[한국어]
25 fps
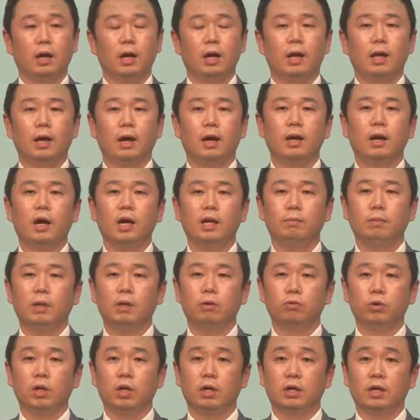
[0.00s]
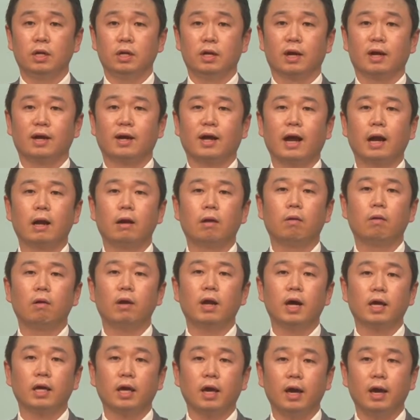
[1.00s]
하나님이 우리를
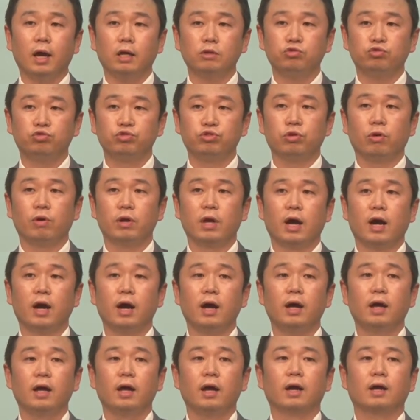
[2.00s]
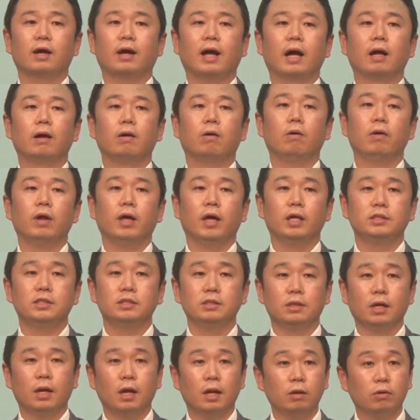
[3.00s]
강건하게 해 주셔야
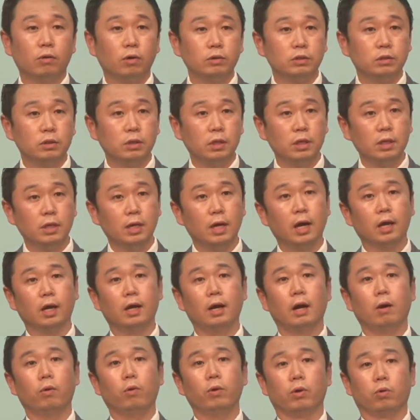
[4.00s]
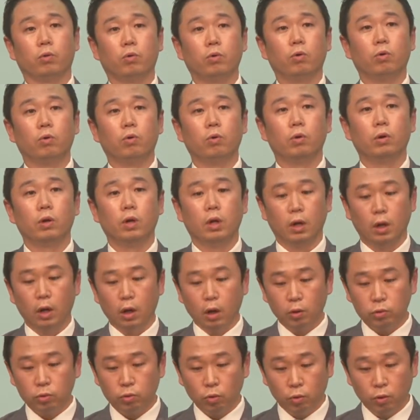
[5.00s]
강건해진다는 것을 이야기를 하고 있고
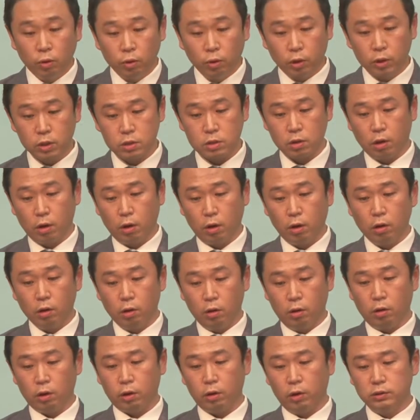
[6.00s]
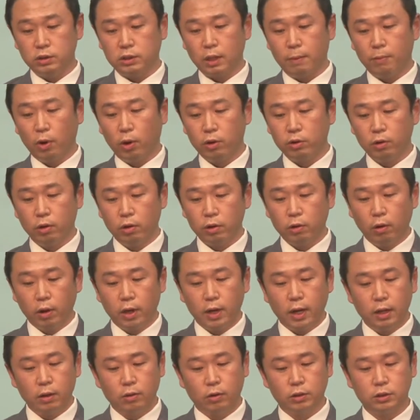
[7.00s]
또 여기서 어, 현재
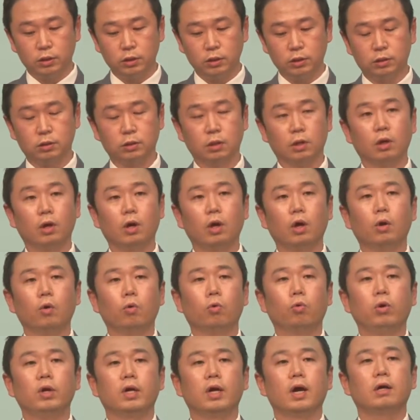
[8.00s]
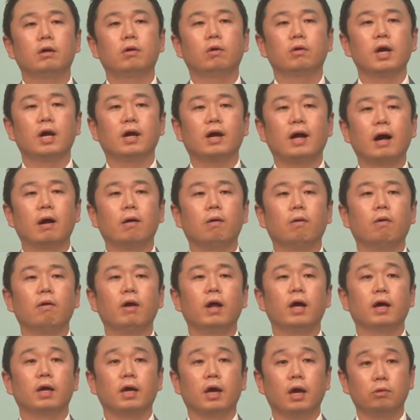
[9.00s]
명령형이라는 것은 우리가 그렇게
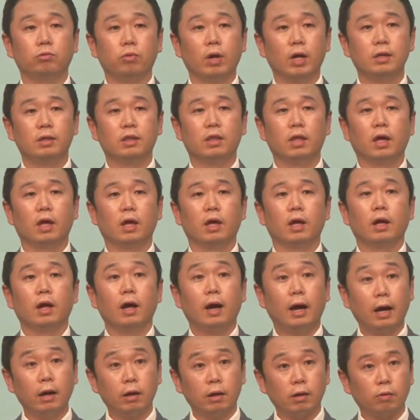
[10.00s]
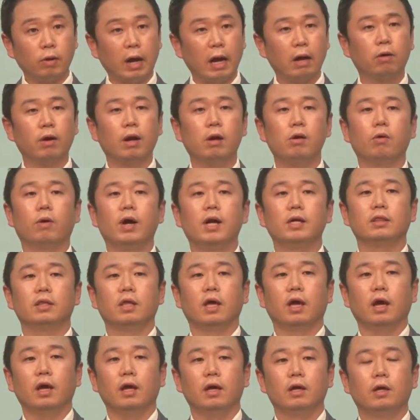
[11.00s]
강건하게 될 때, 강건하려고 할
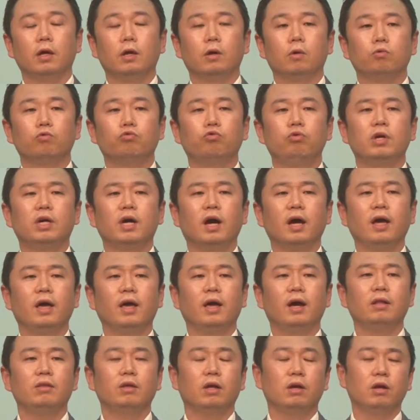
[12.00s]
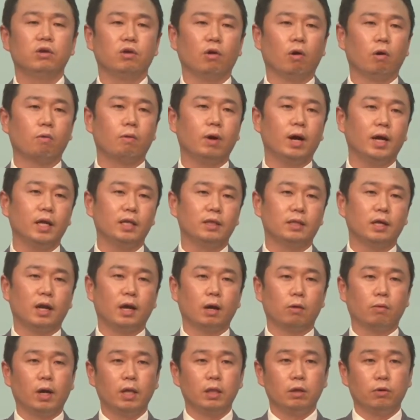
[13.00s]
때 우리가 해야 되는 역할이
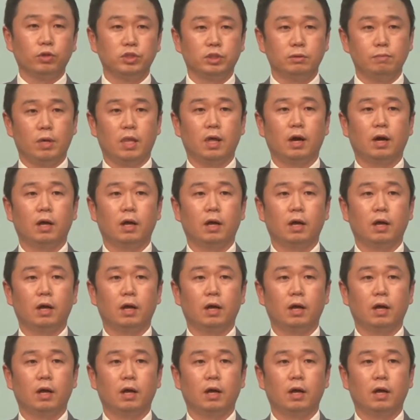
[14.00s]
있다라고 하는 것입니다.